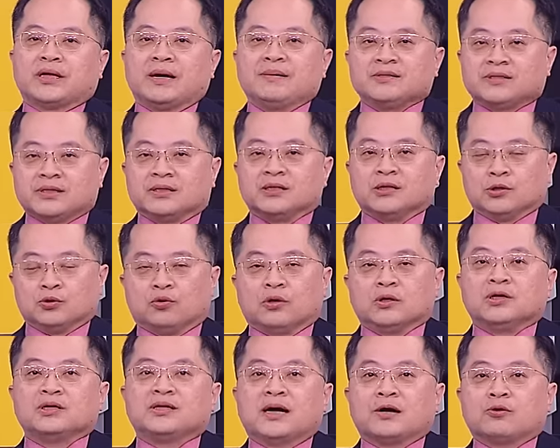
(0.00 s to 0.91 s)
台币升很多，
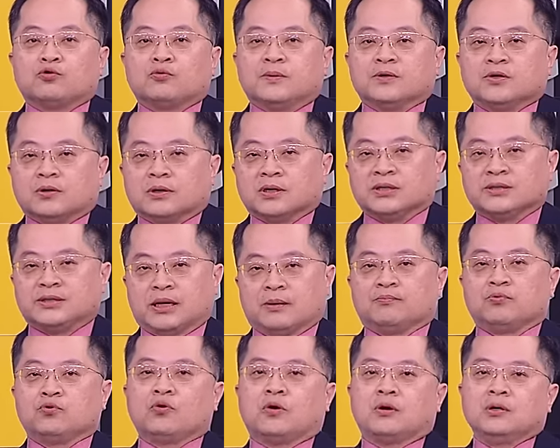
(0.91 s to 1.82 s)
因为它股本又很小。
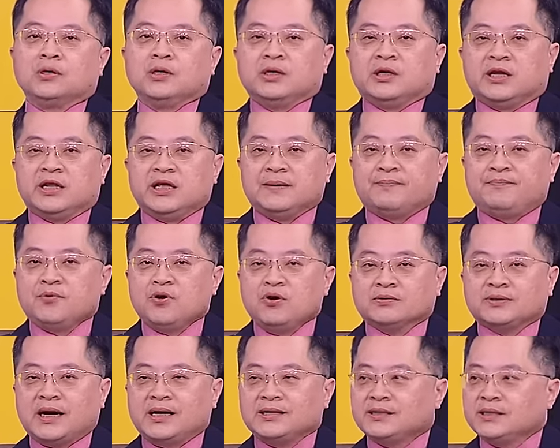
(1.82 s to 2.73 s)
不过你不
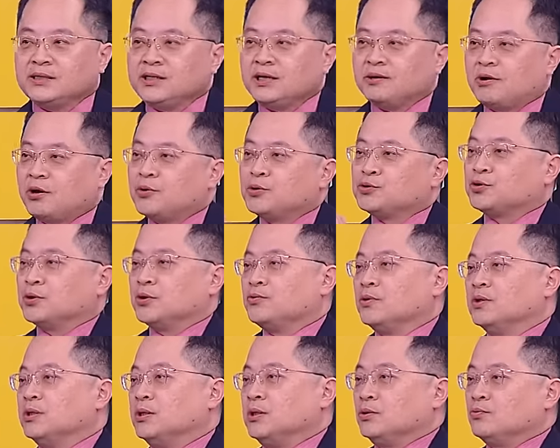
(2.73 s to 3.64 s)
用担心业外汇损的
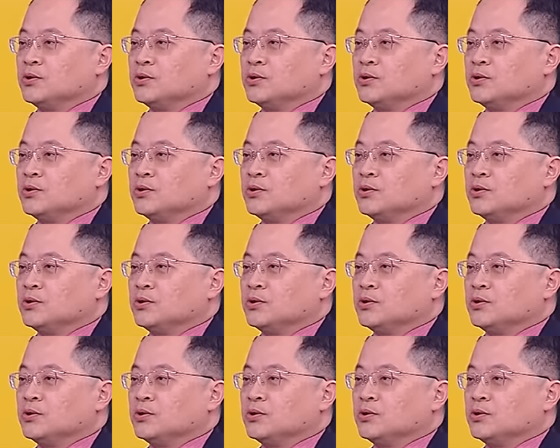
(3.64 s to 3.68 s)
问题。